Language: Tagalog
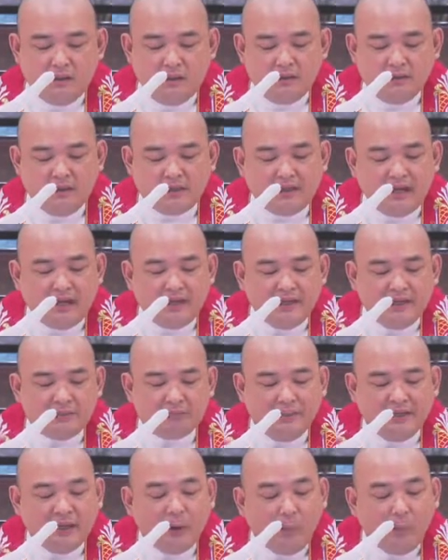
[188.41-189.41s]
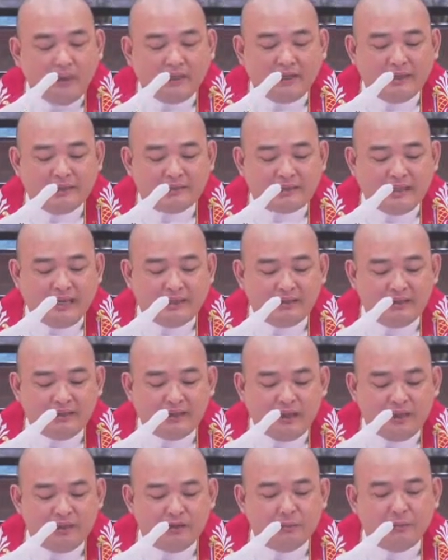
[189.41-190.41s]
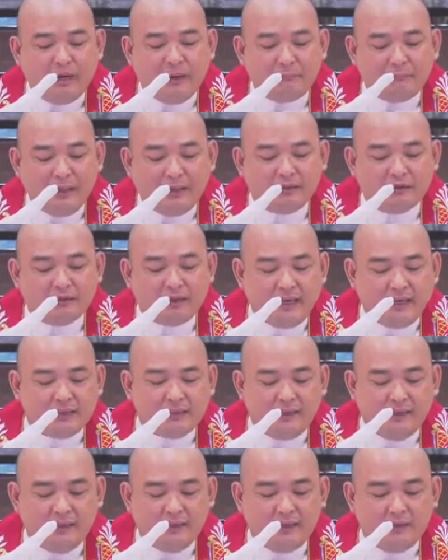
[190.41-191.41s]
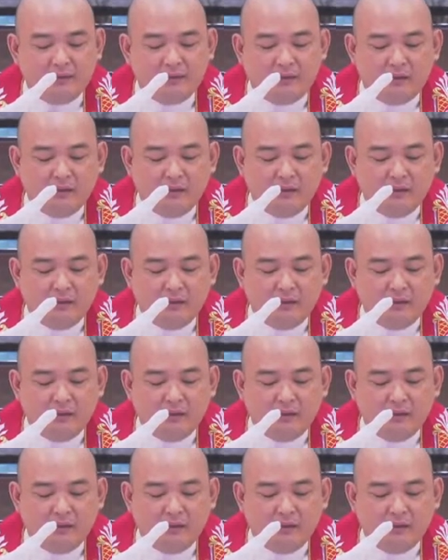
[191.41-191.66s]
Na kahit maliwanag sa atin ngayon yung mga plano natin,